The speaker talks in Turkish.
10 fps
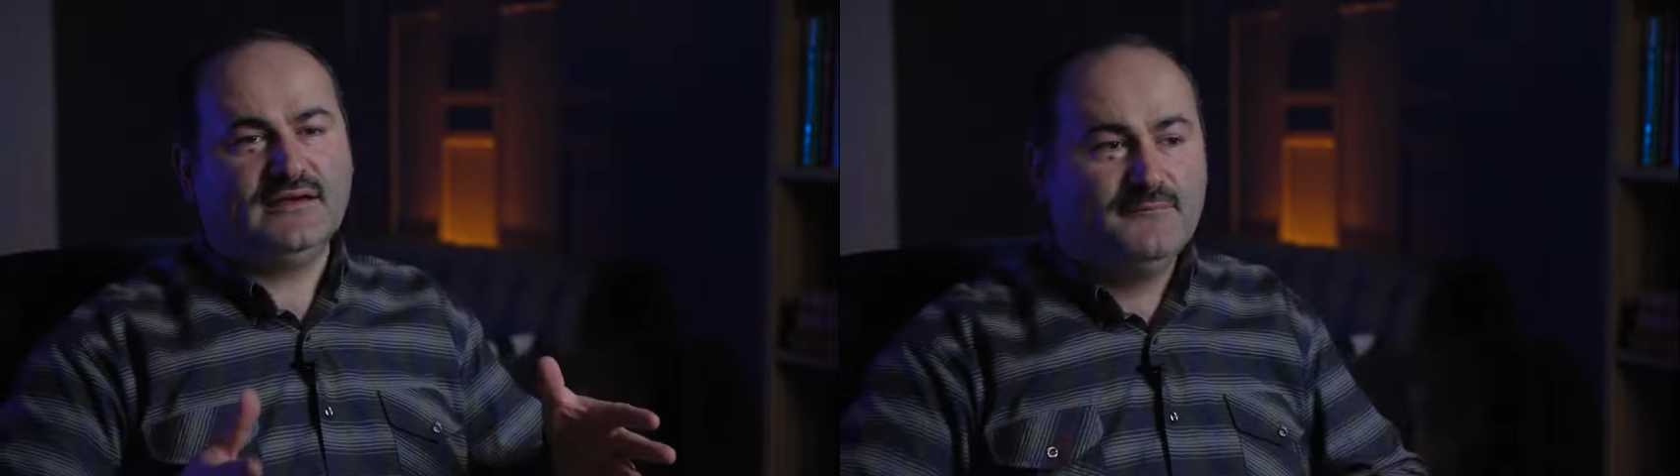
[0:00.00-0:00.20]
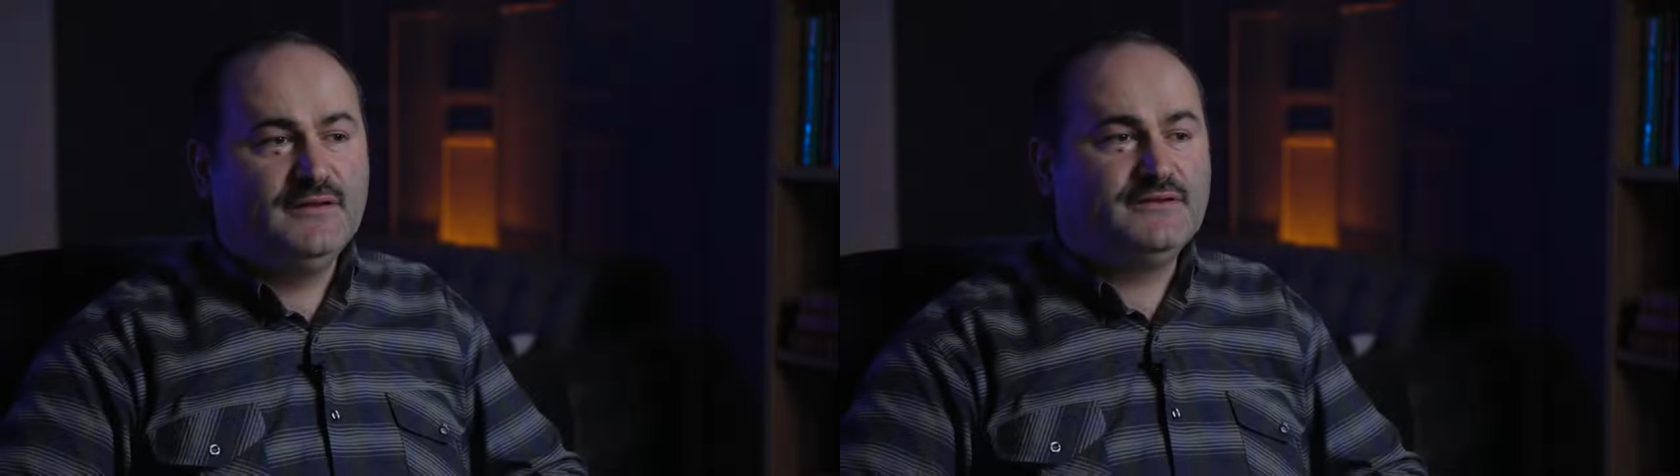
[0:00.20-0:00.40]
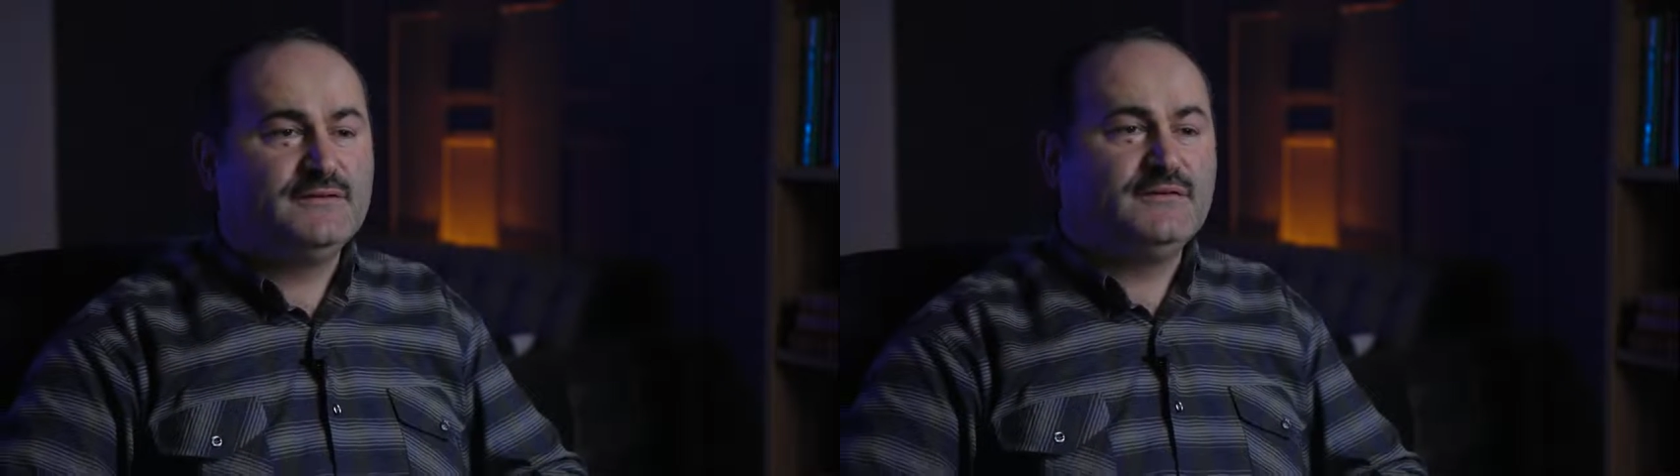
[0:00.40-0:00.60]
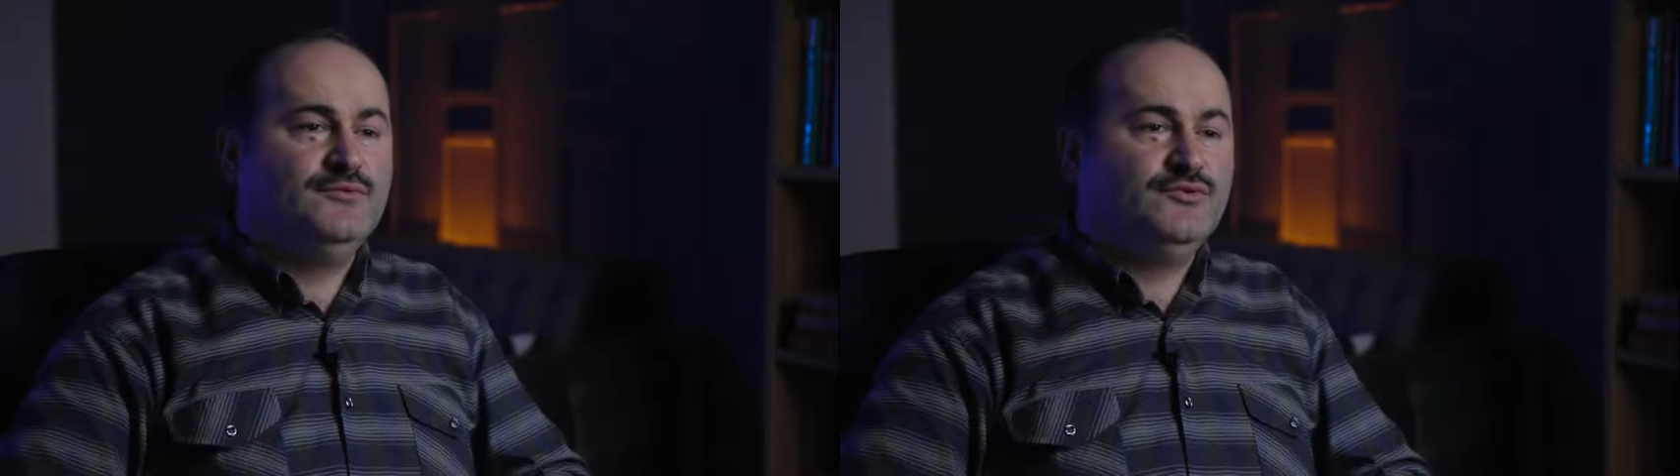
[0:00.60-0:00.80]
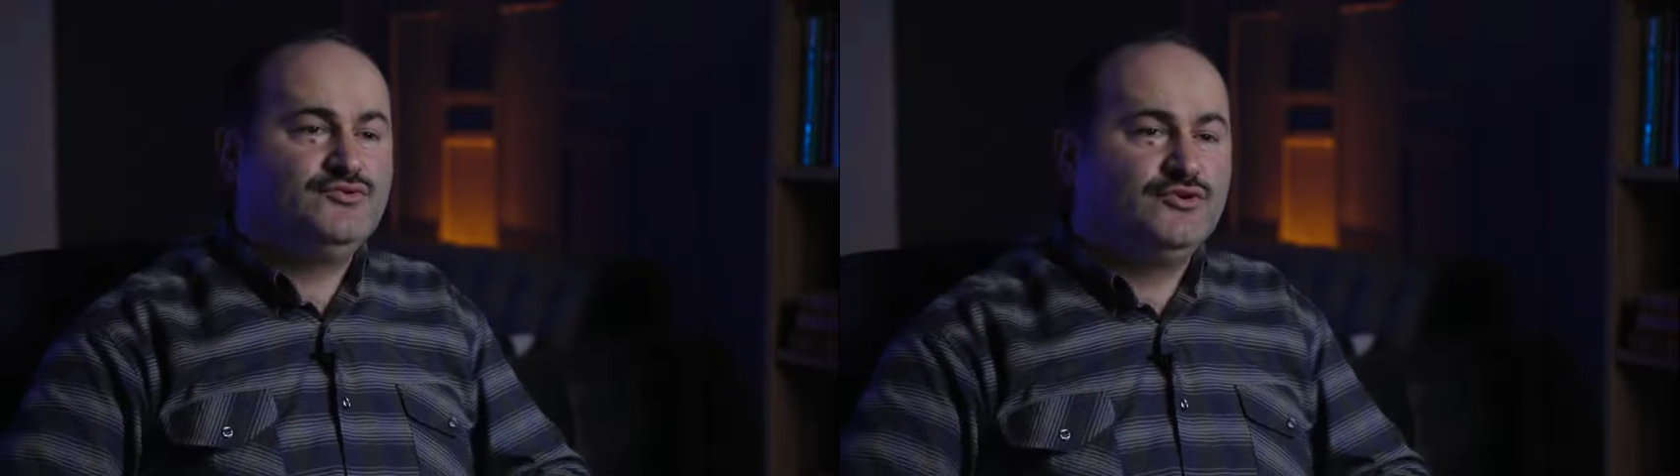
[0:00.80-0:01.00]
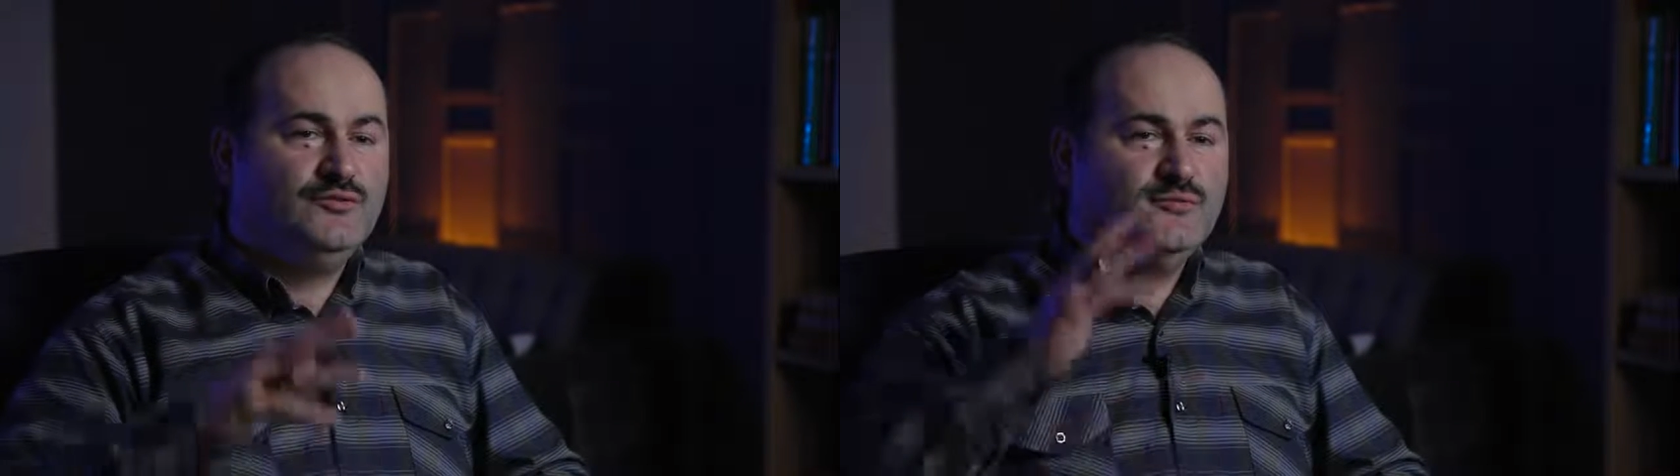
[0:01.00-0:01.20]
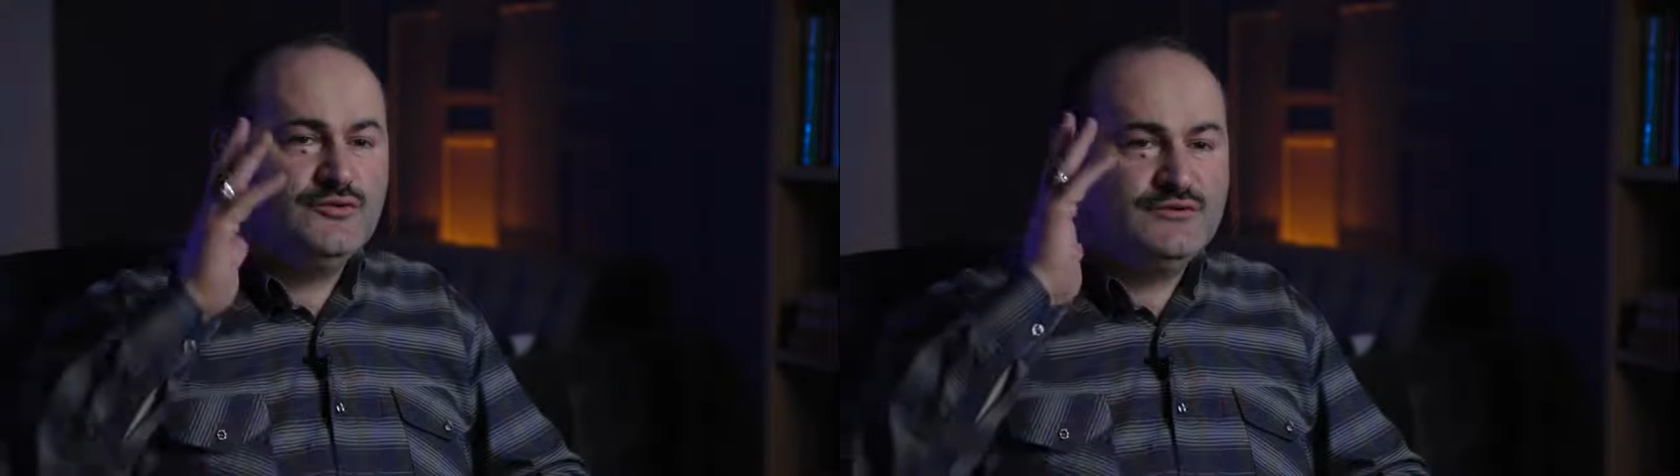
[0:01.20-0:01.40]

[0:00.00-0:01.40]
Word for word: biz bu zulmün